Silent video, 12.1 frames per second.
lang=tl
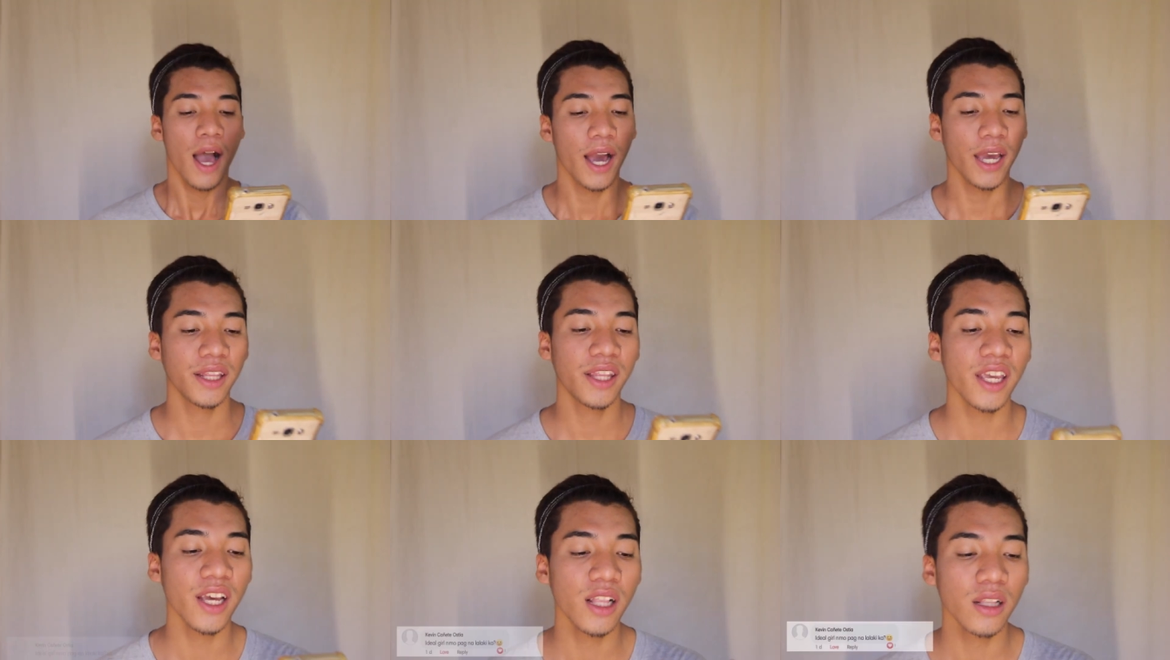
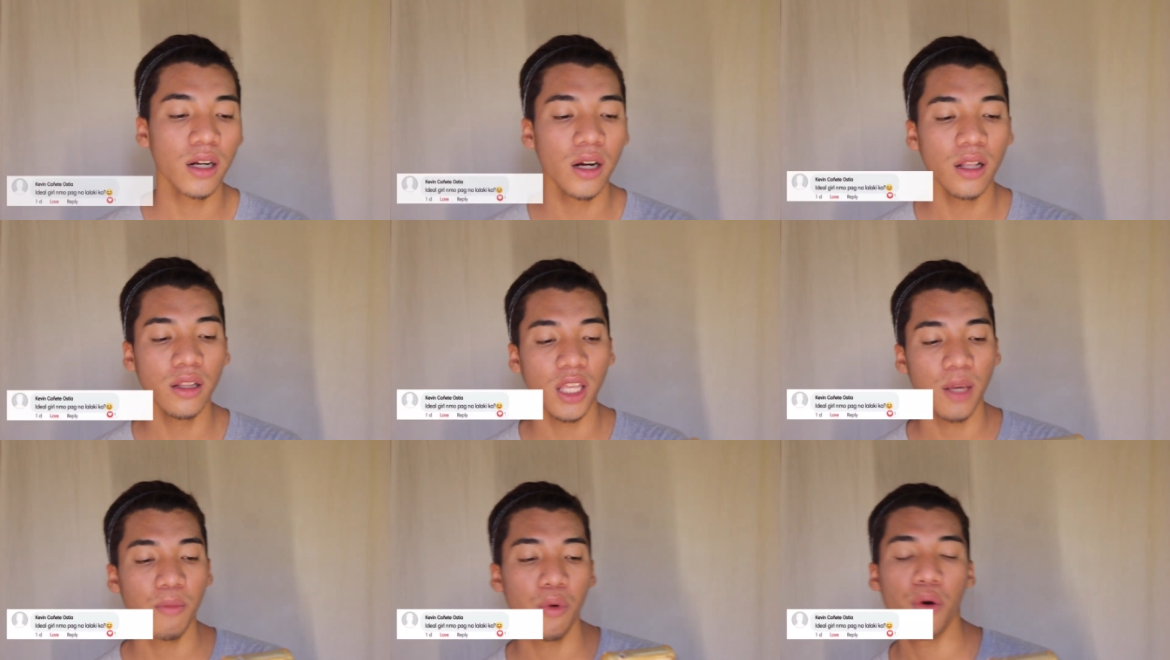Ideal girl
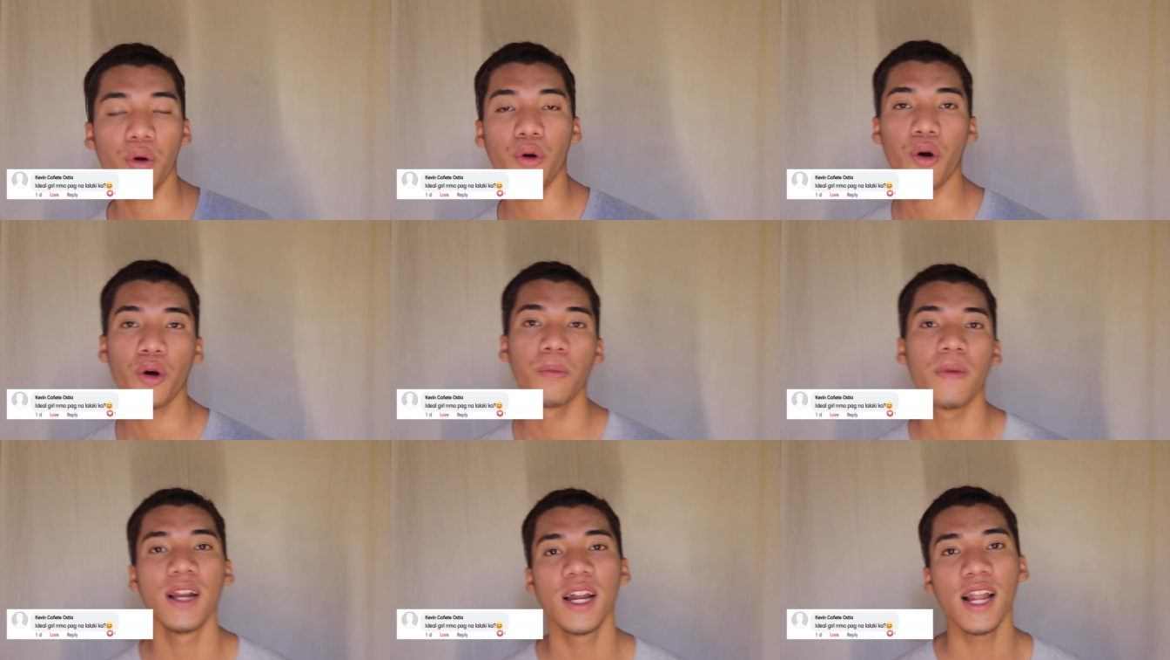ni mo kung
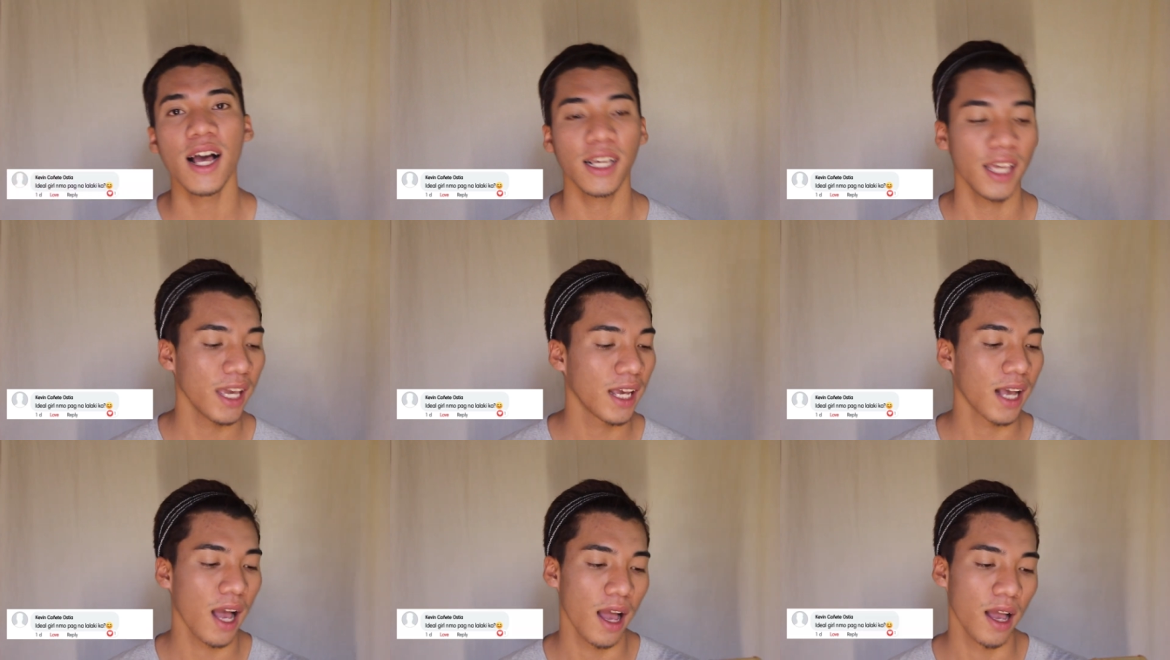malalaki
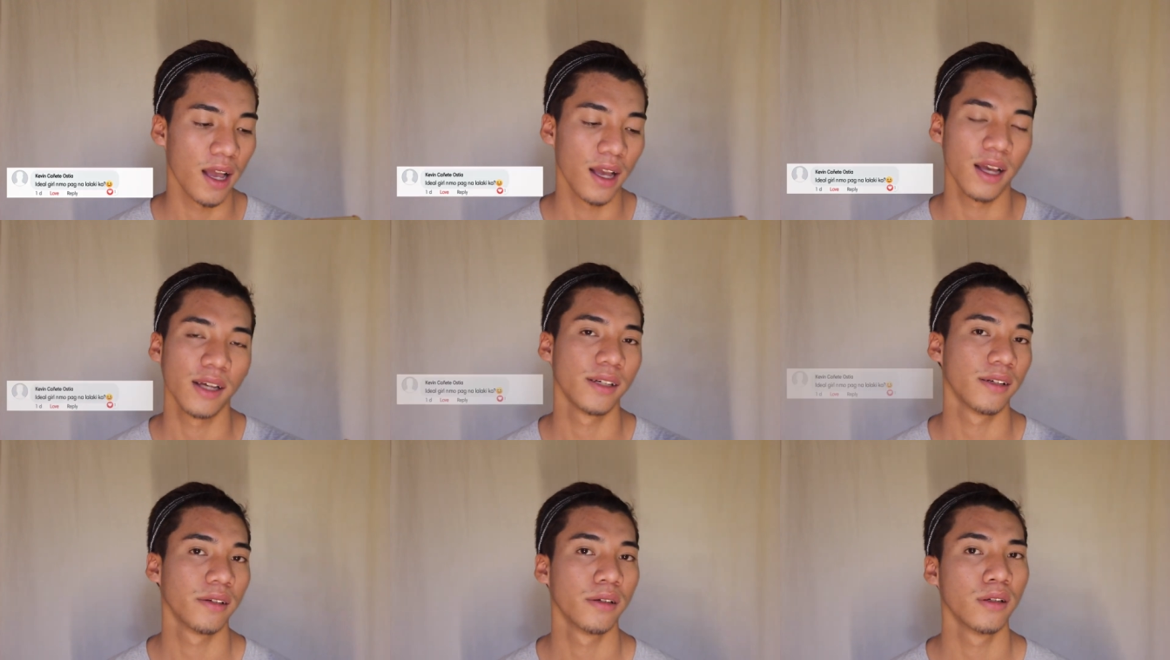ka.
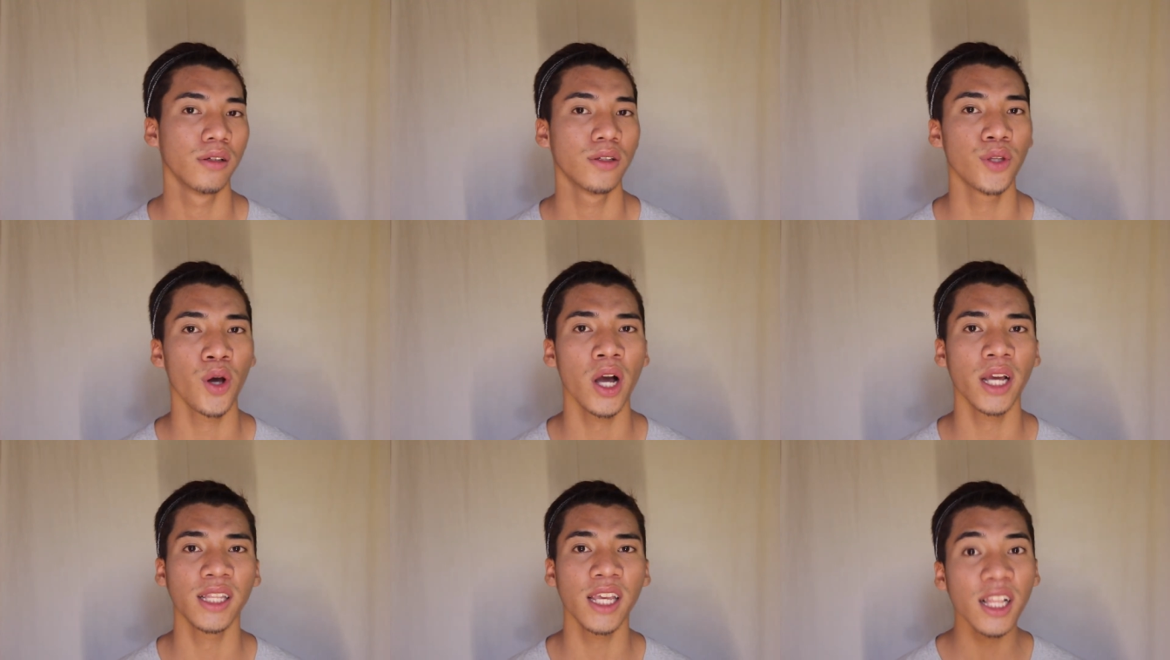So,
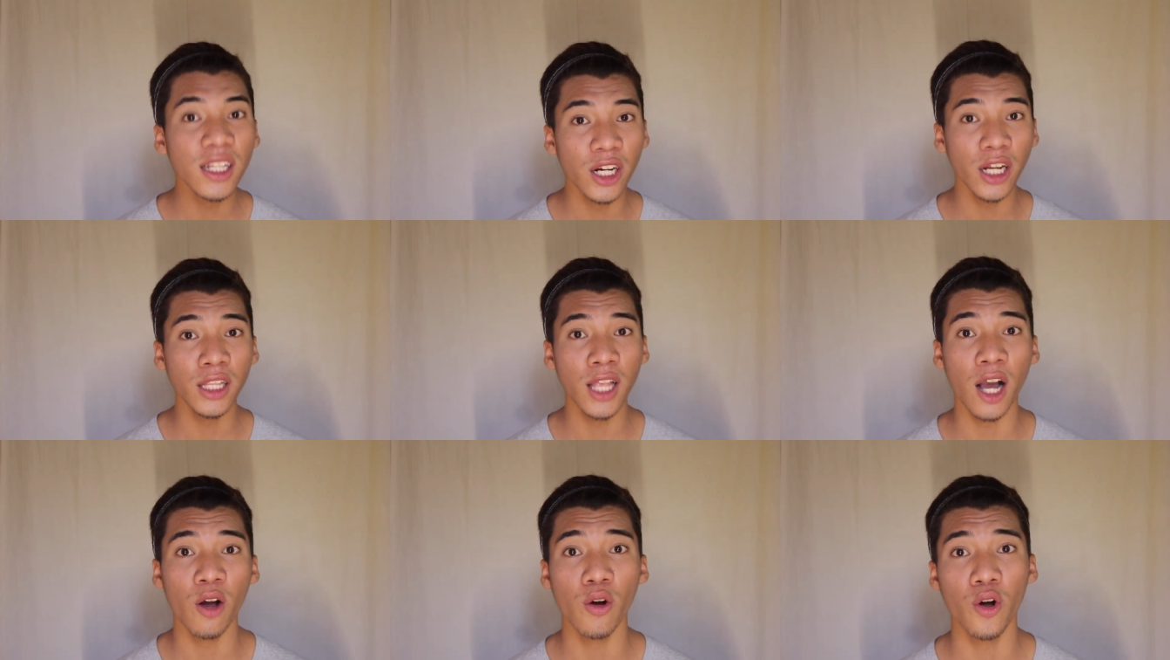ang ideal girl
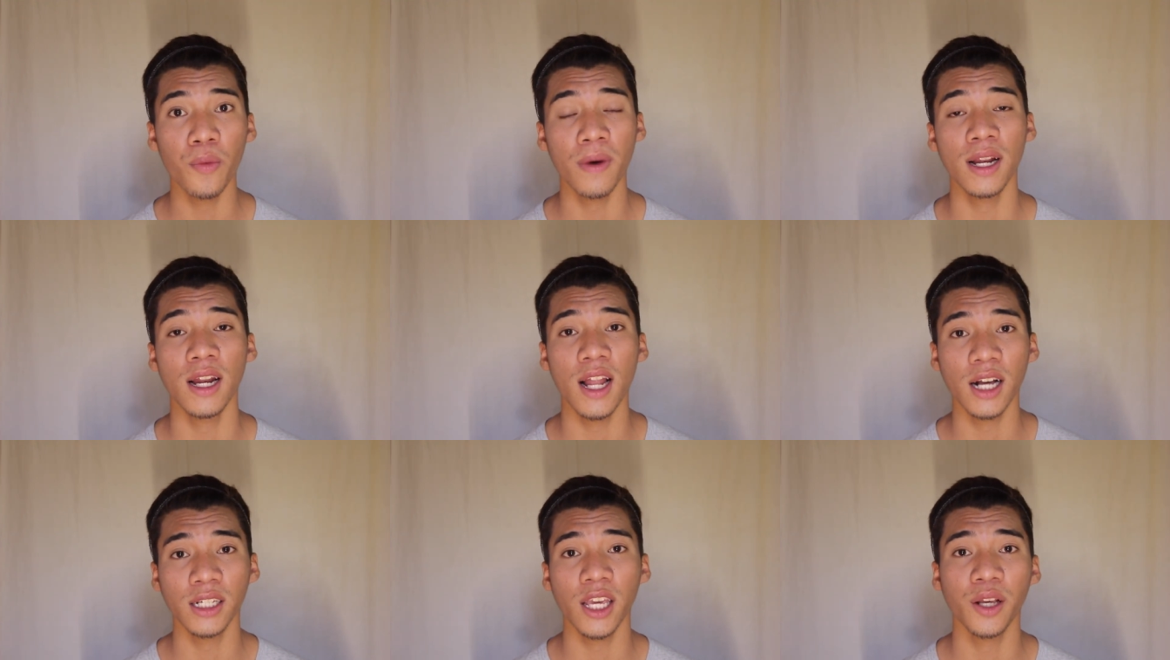na ako kung
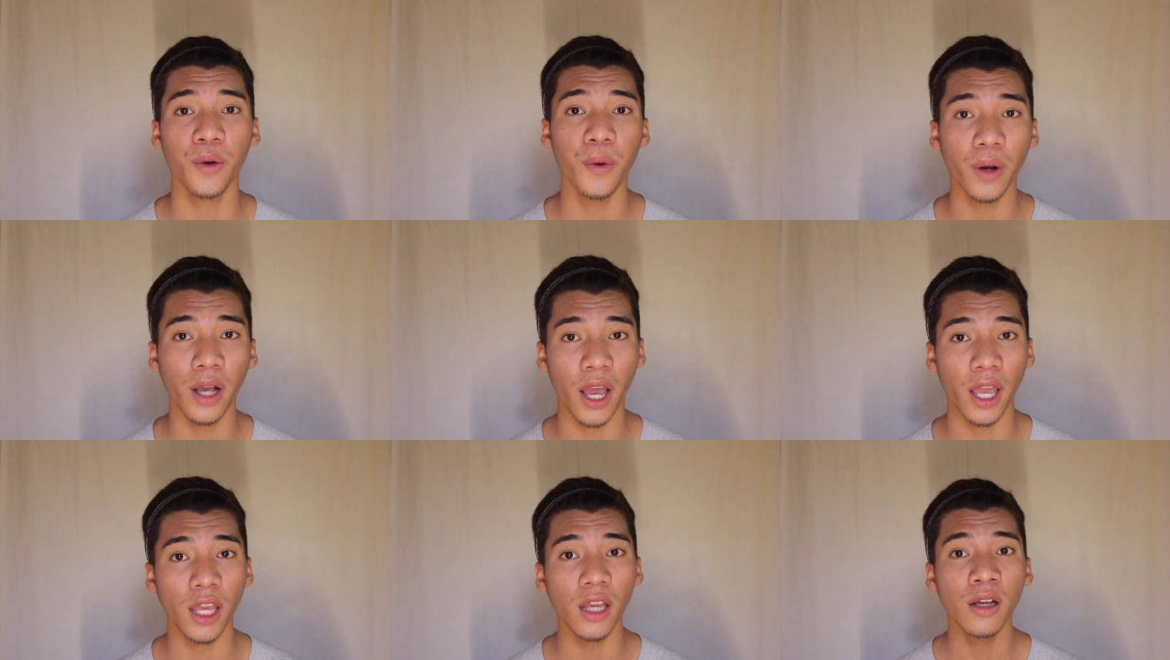malalaki ko
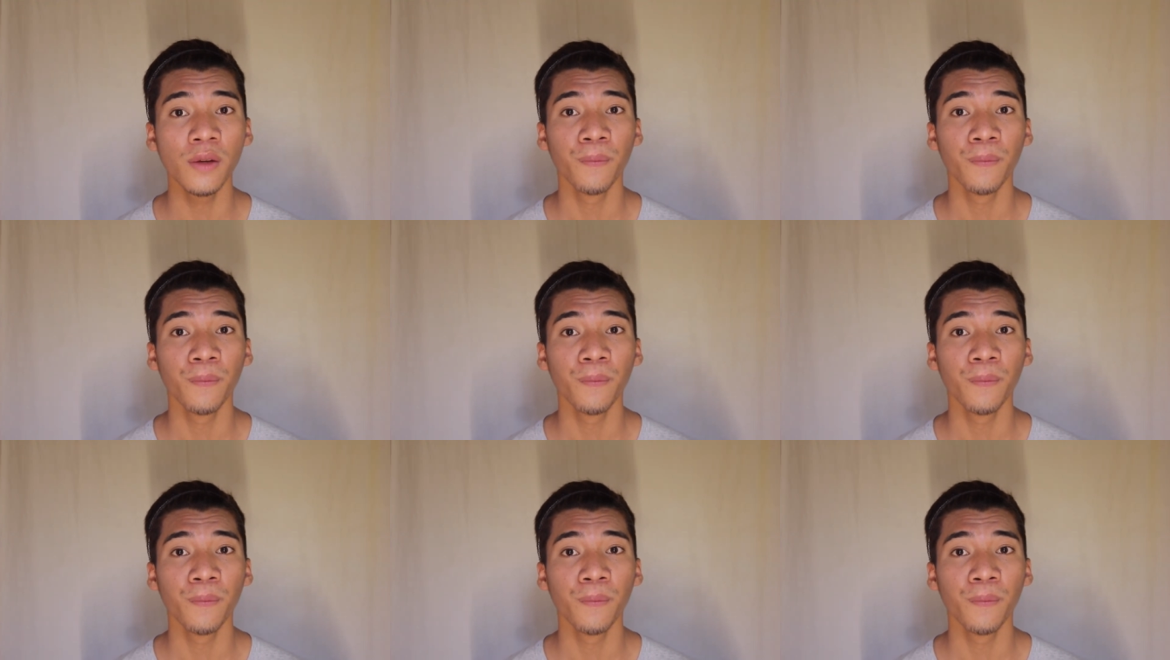kay